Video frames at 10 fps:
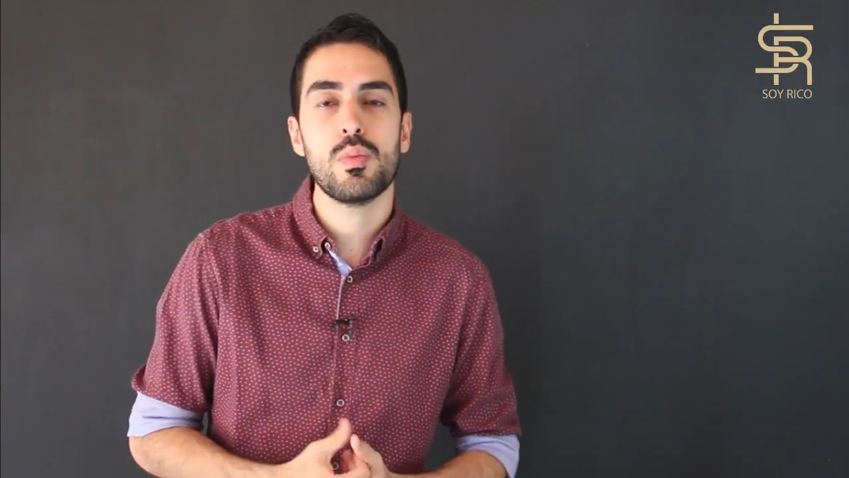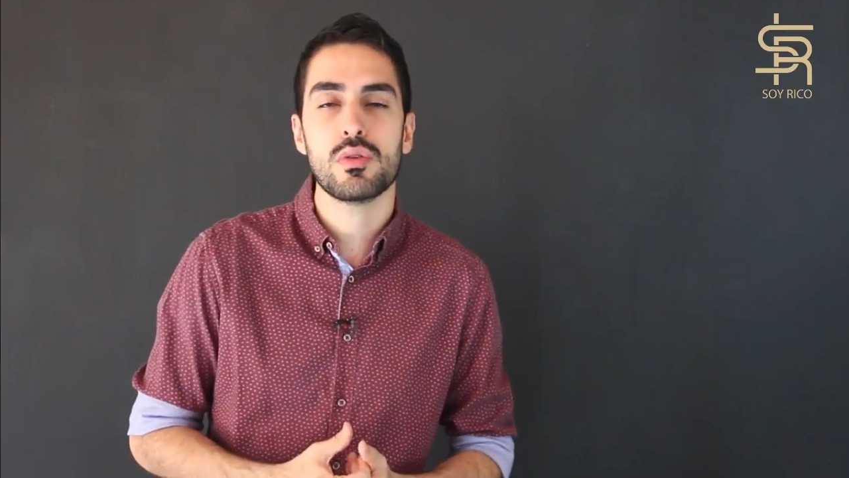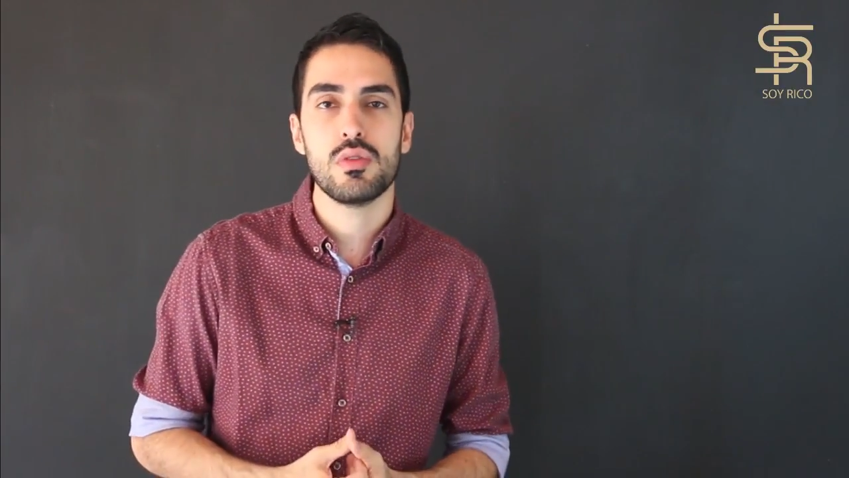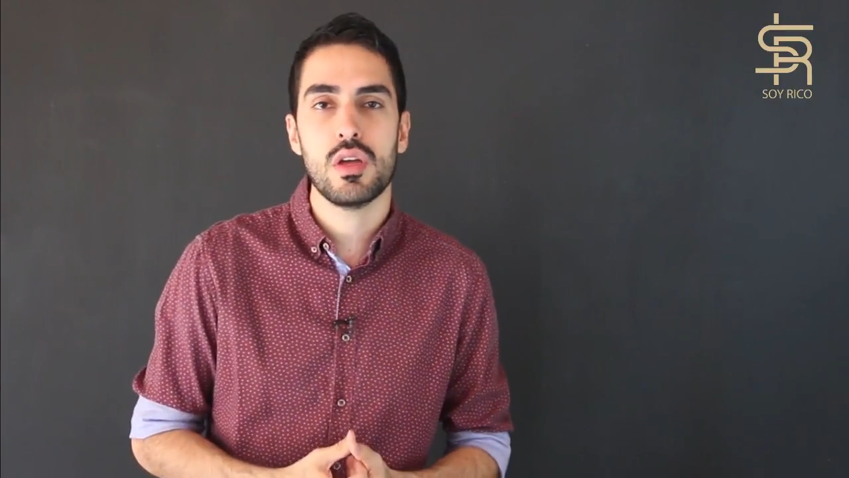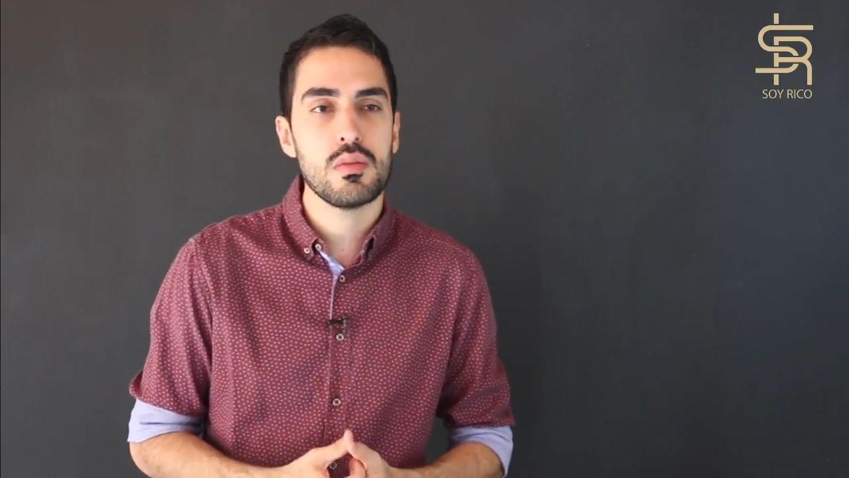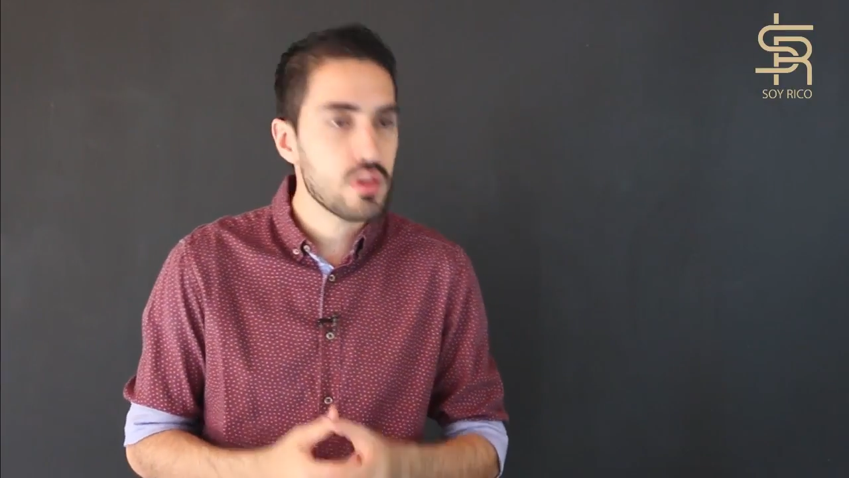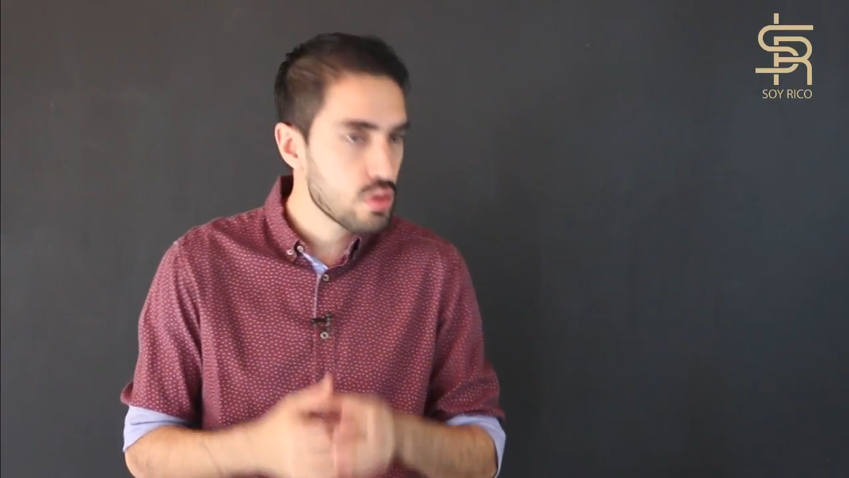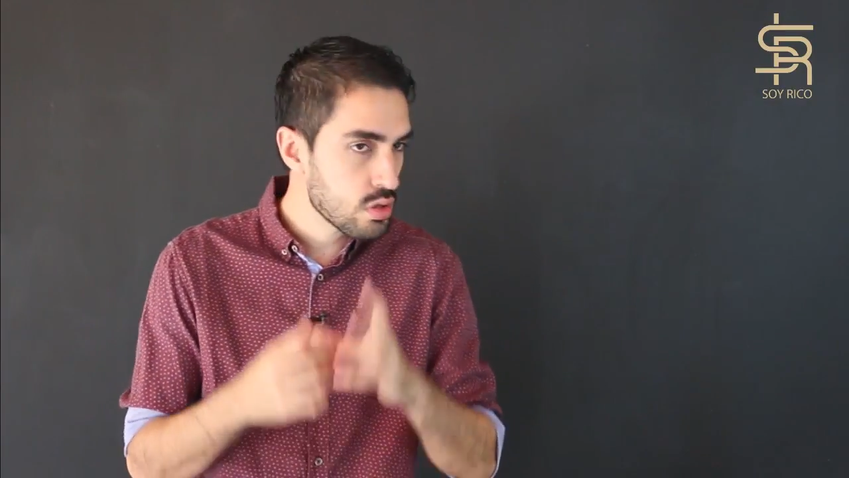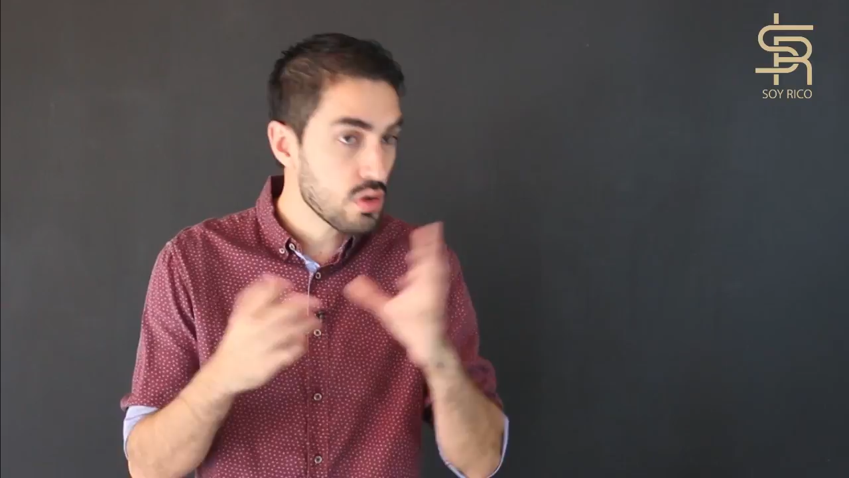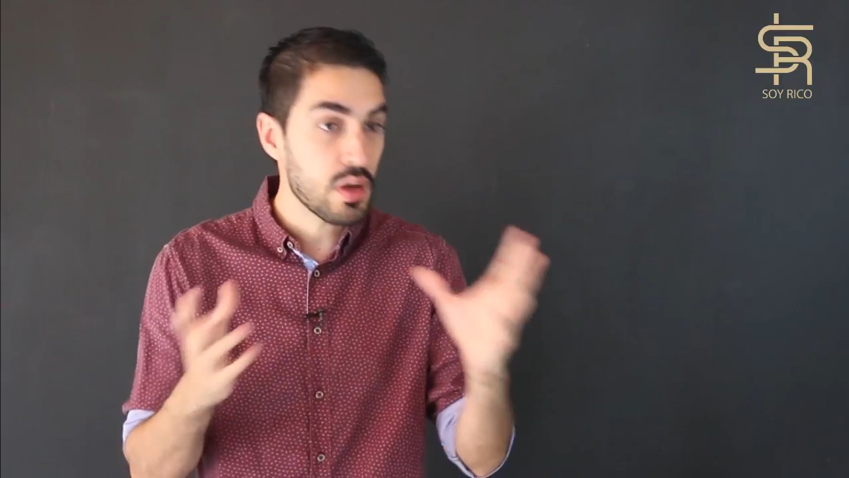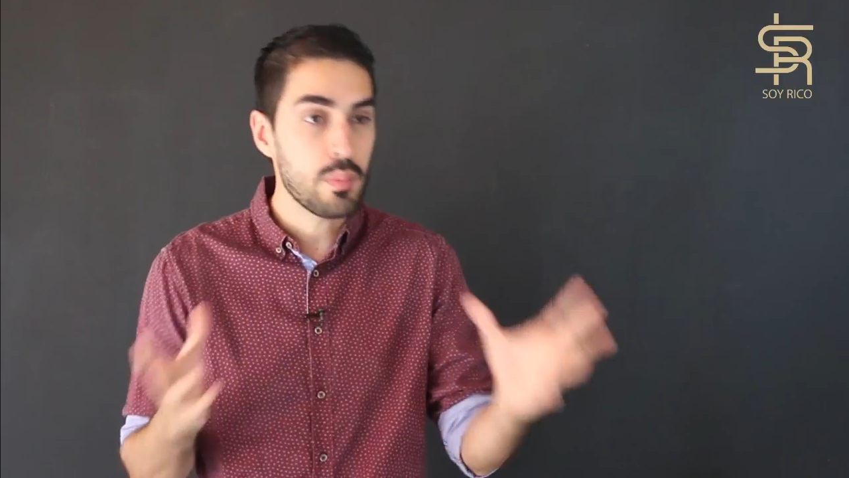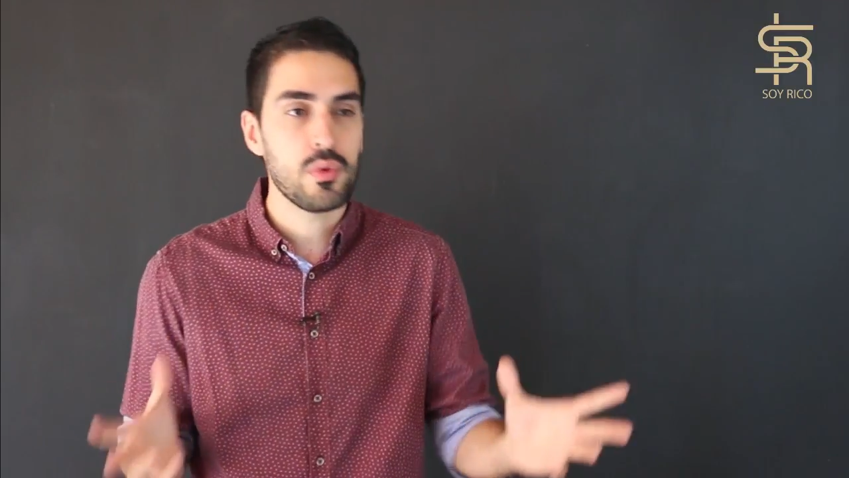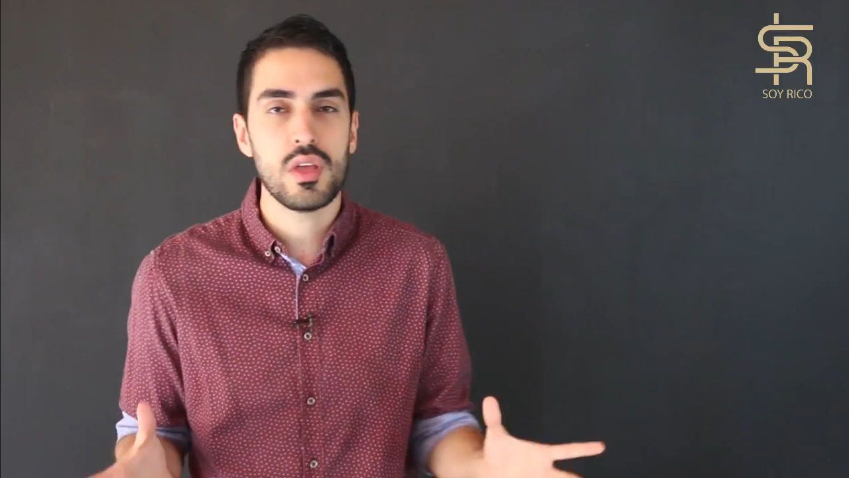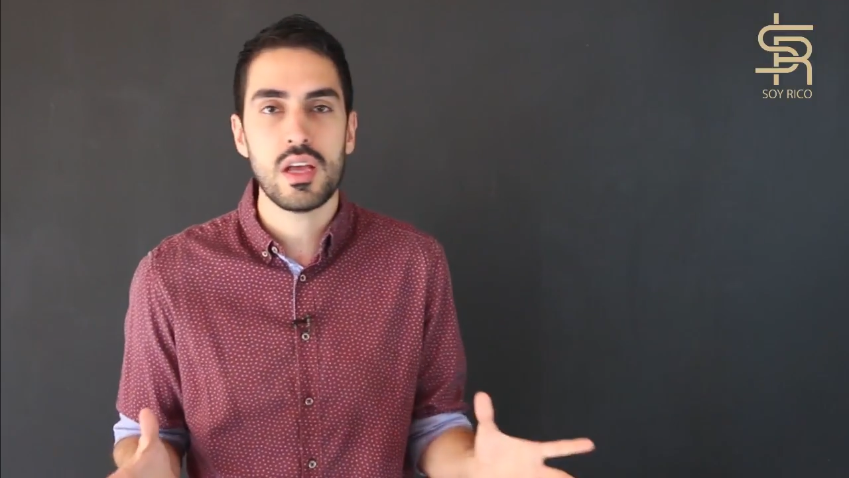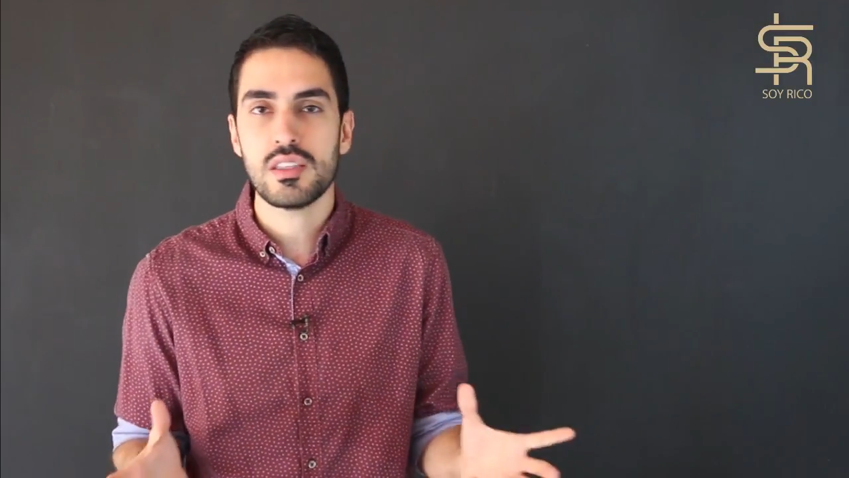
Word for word: oportunidad de inversión de lo que podía